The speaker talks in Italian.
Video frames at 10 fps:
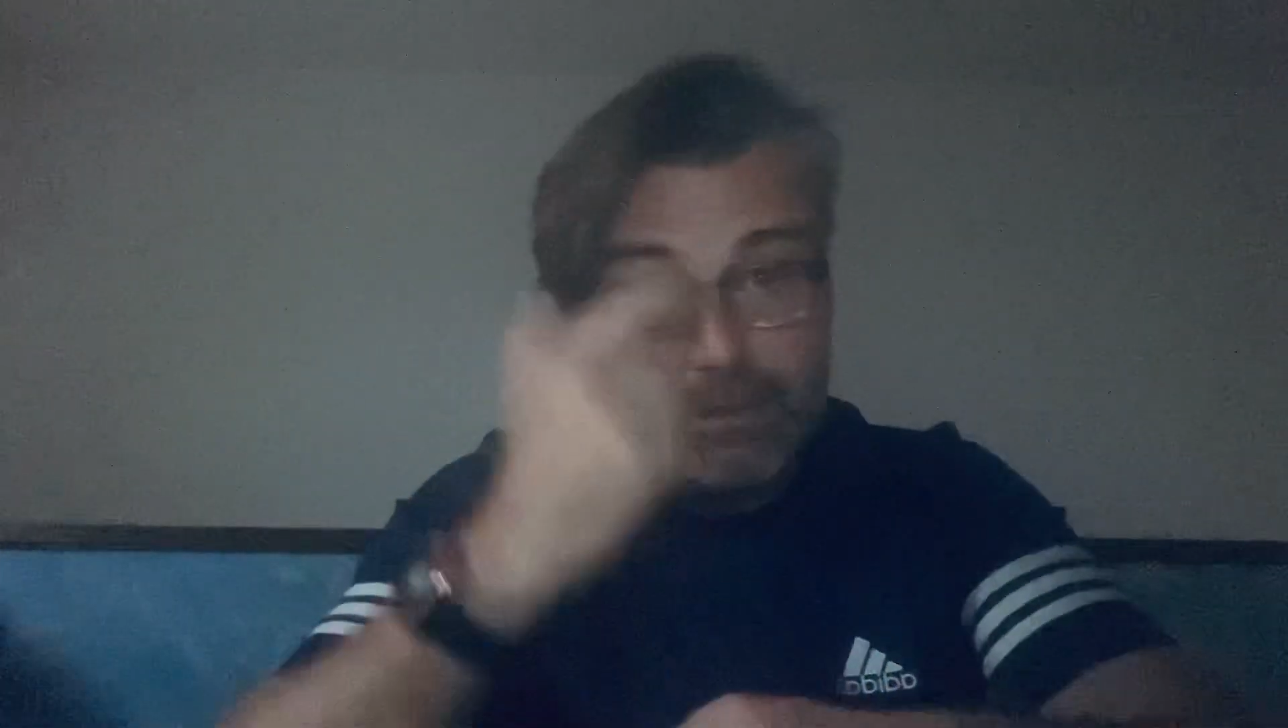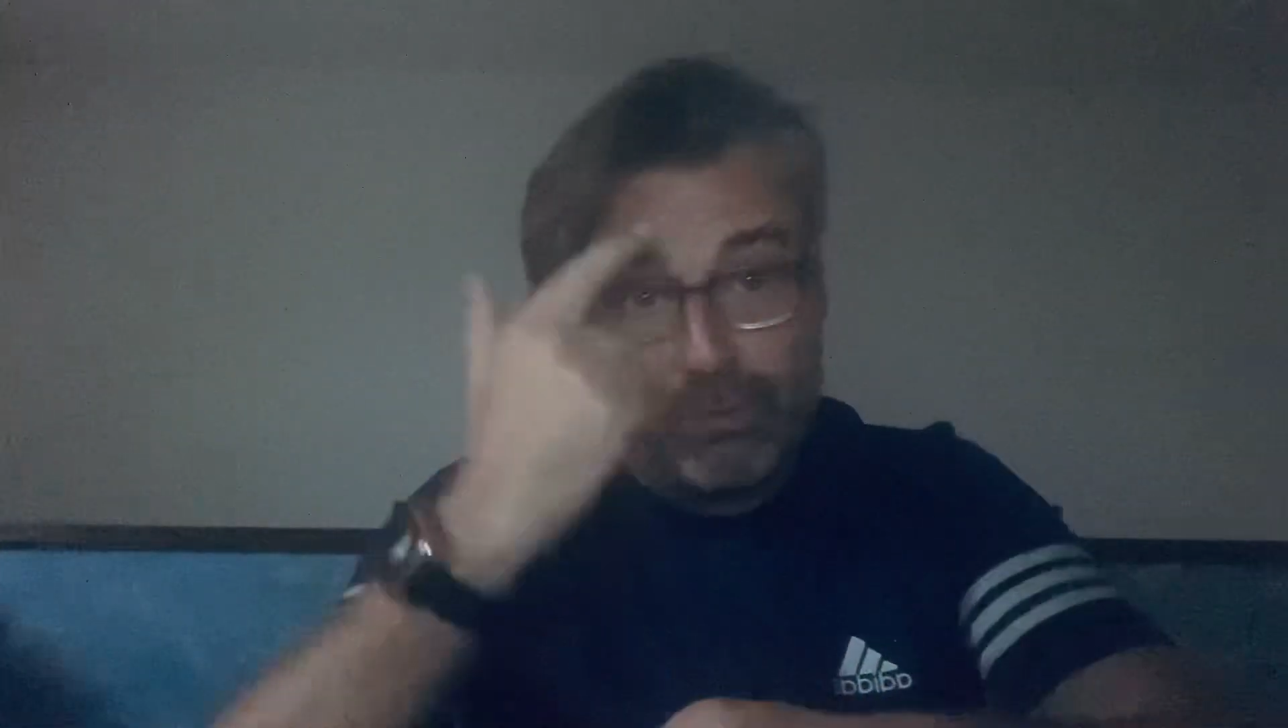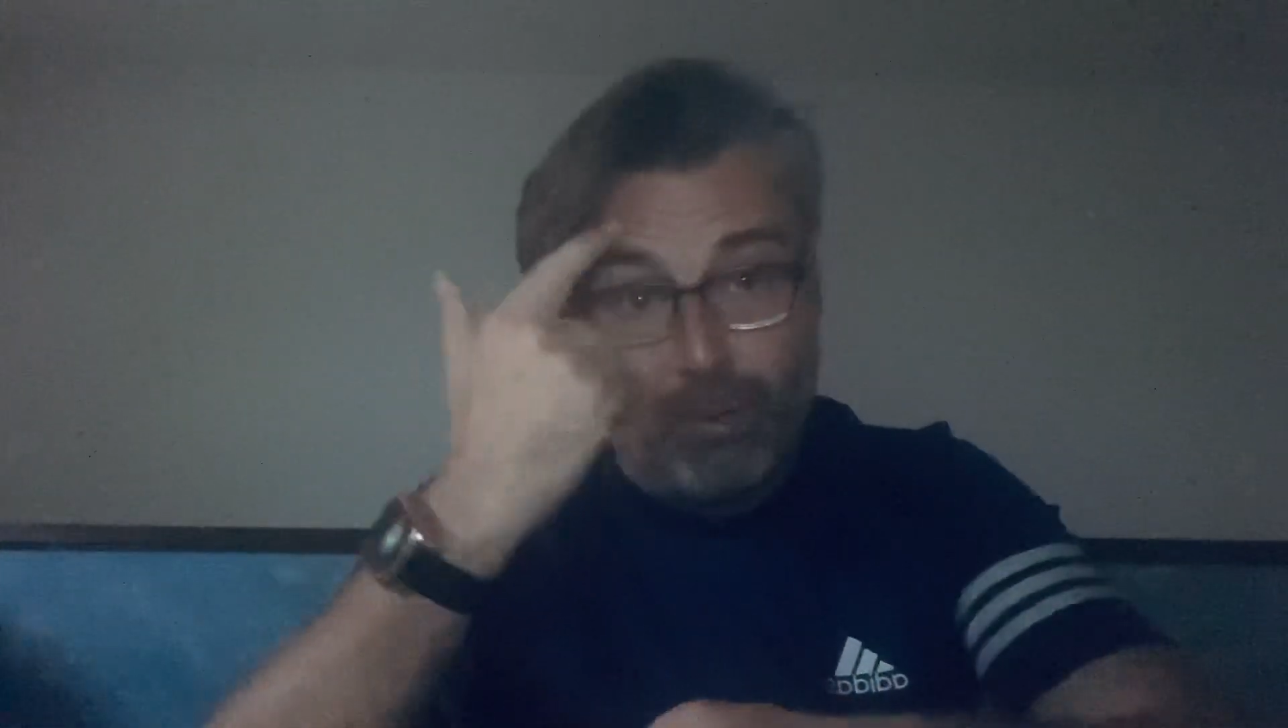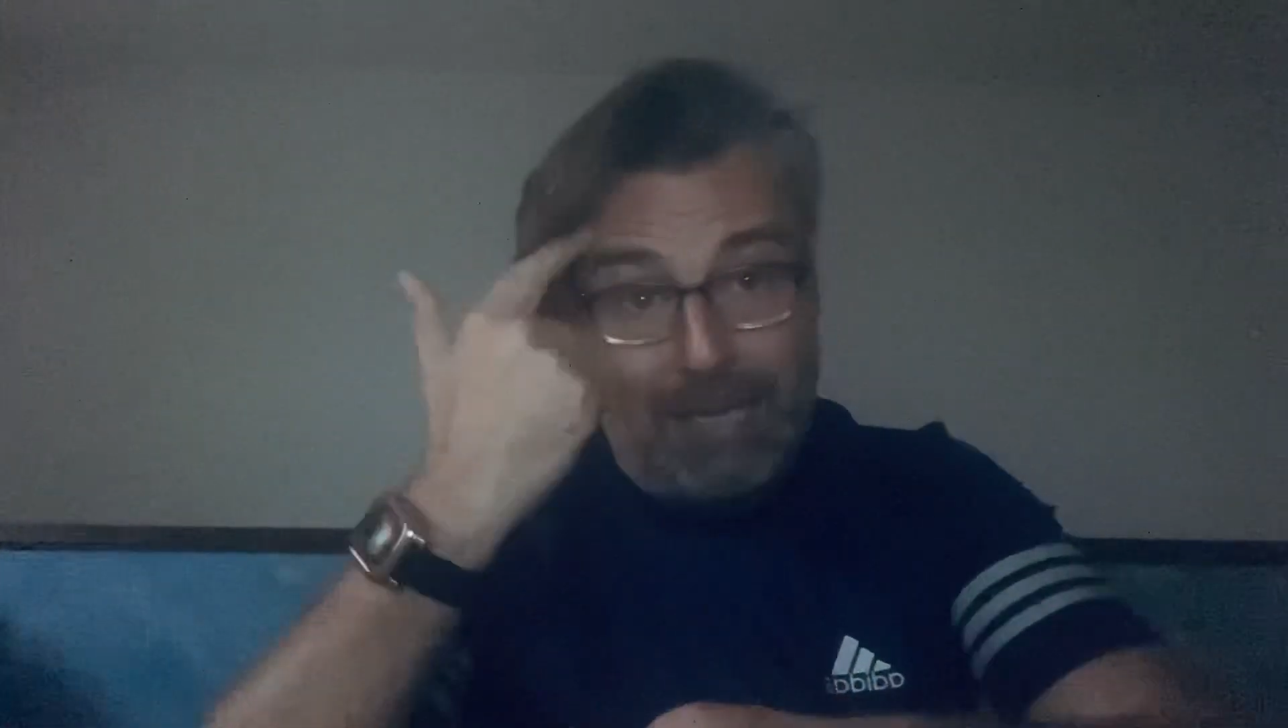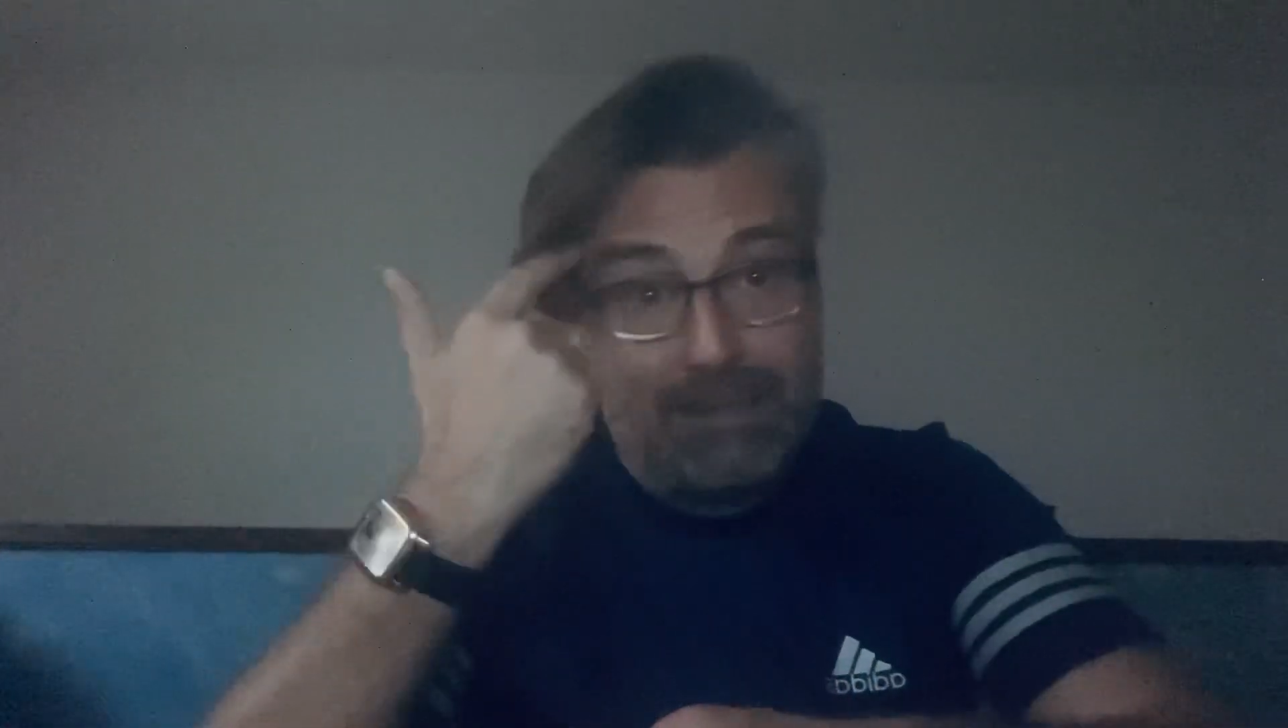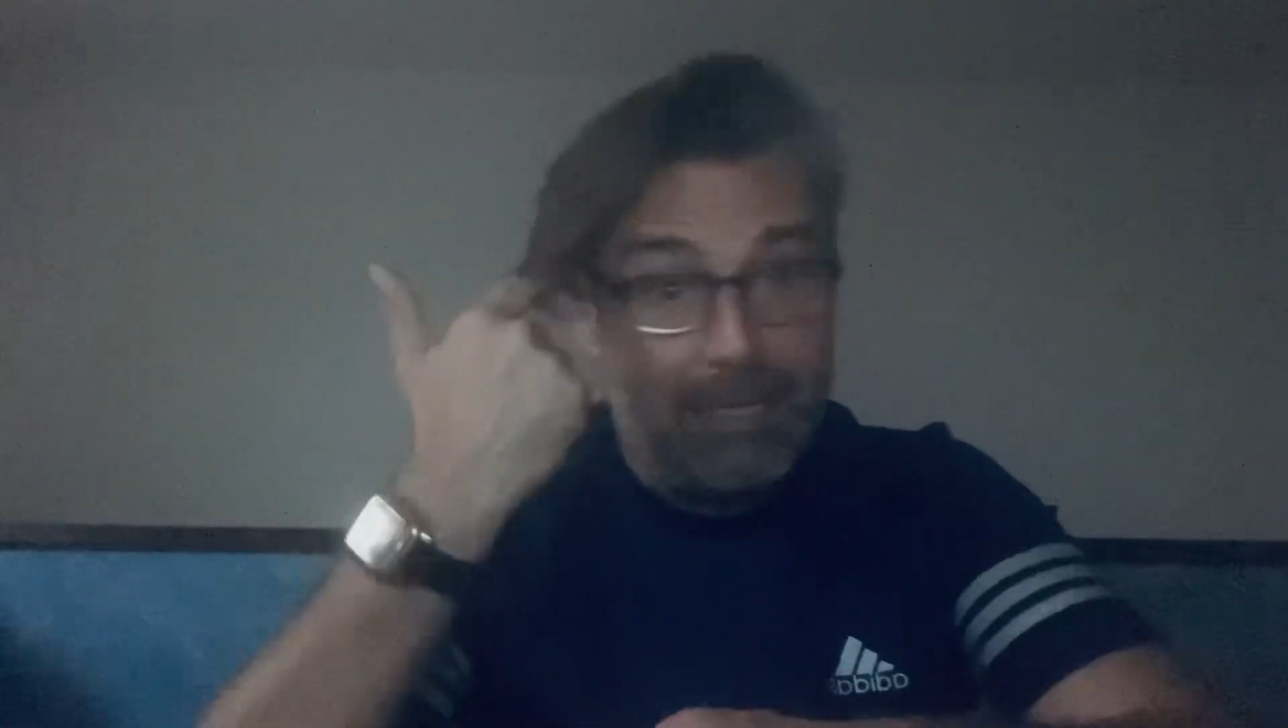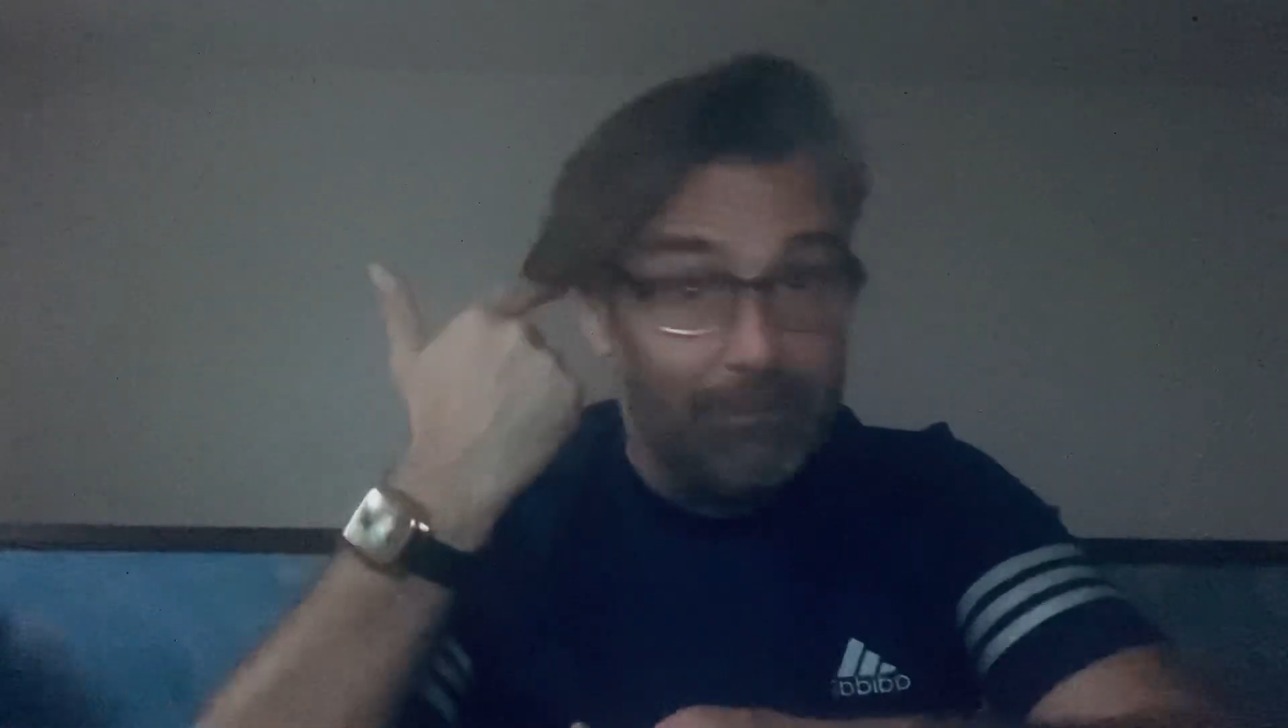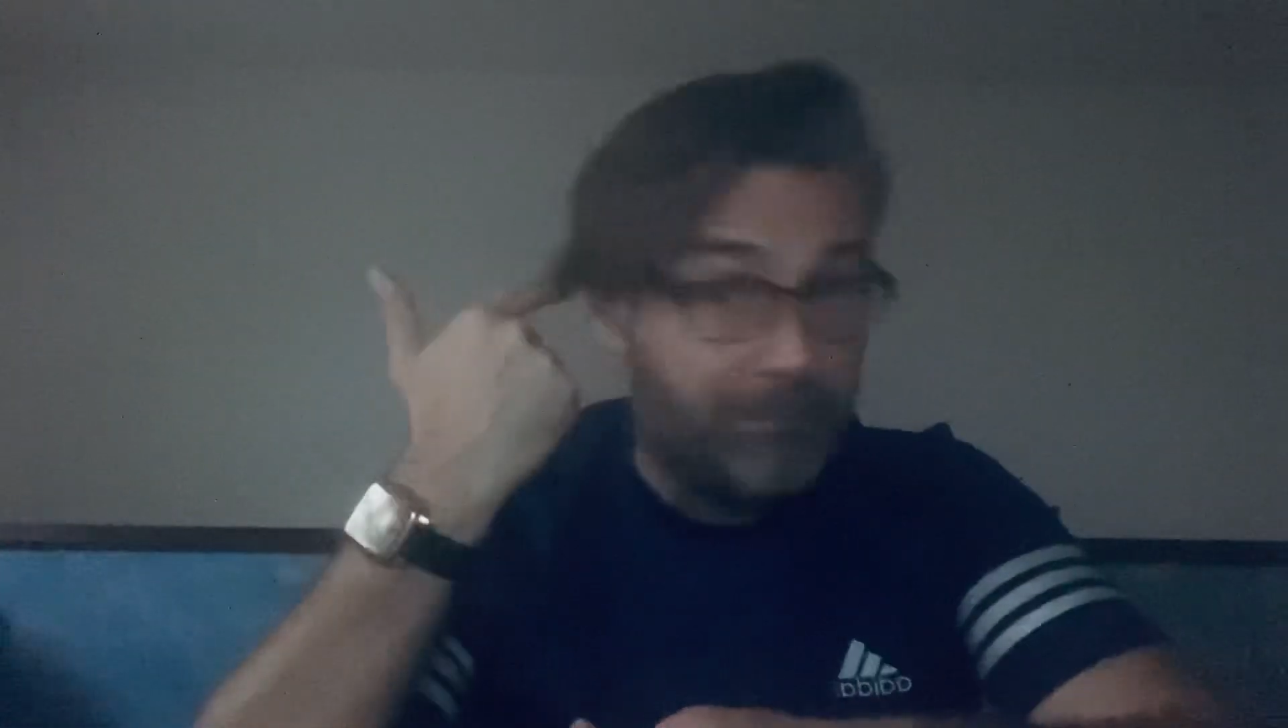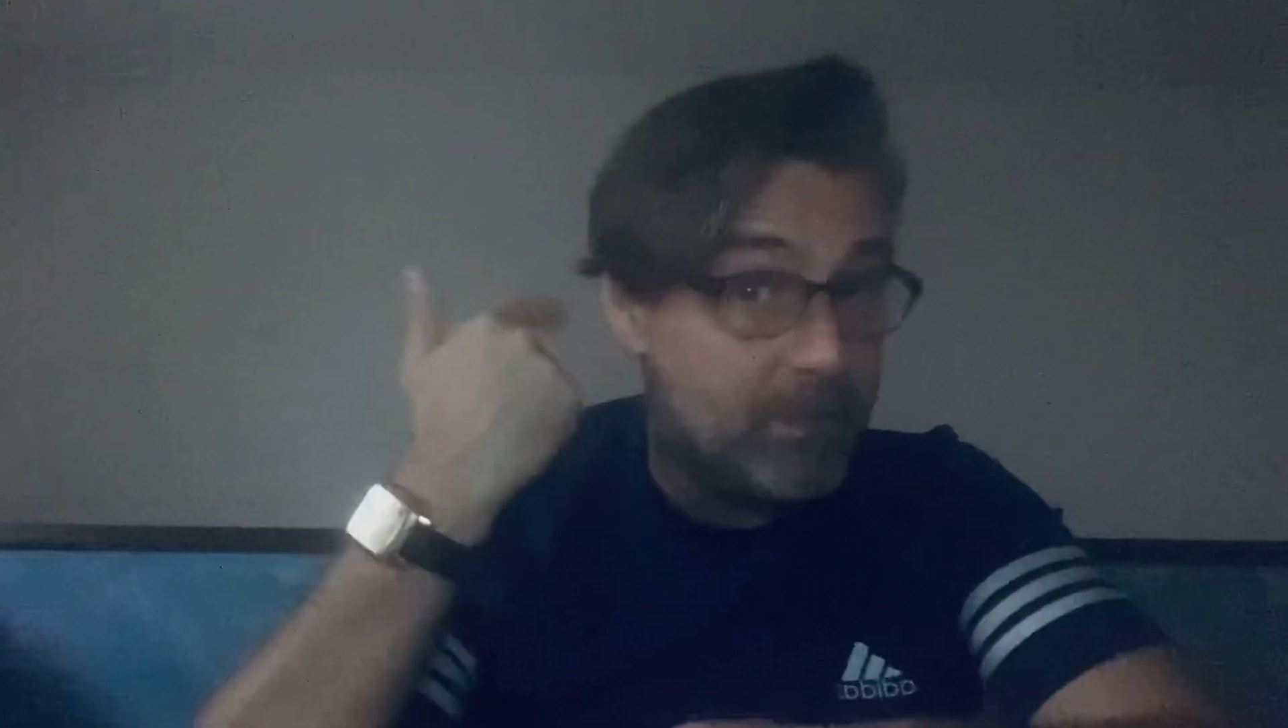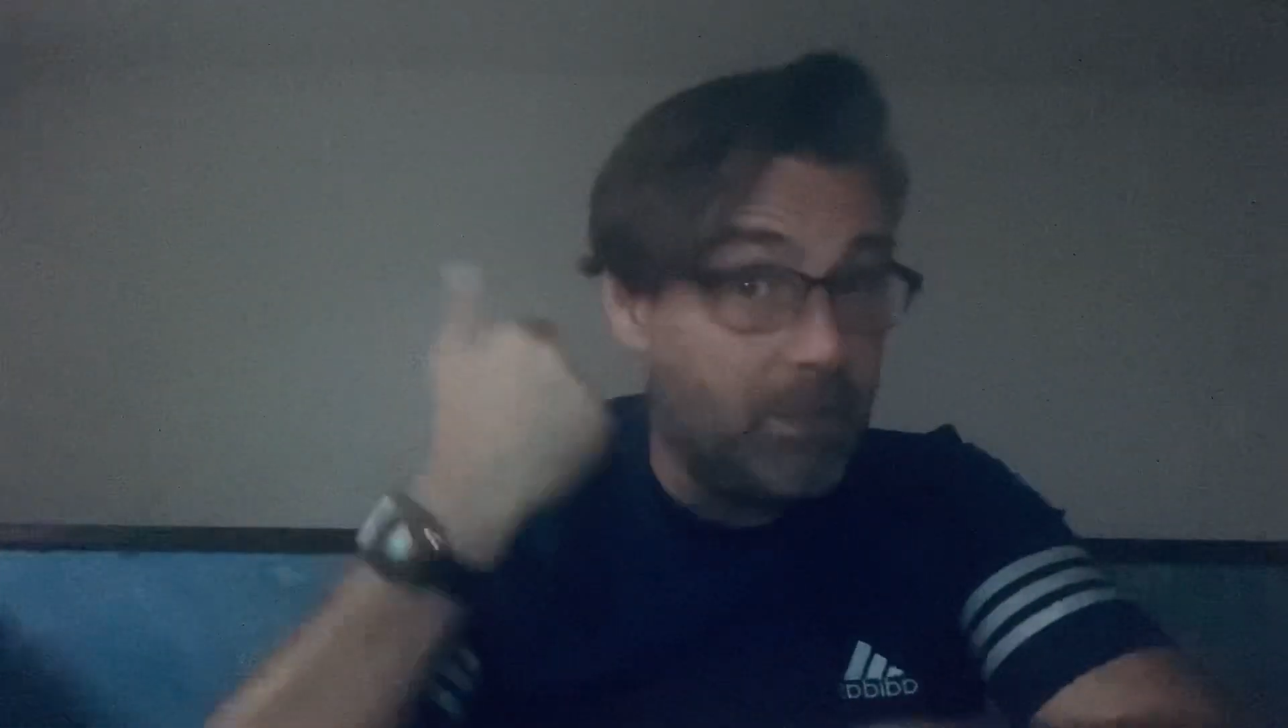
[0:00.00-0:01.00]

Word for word: squadra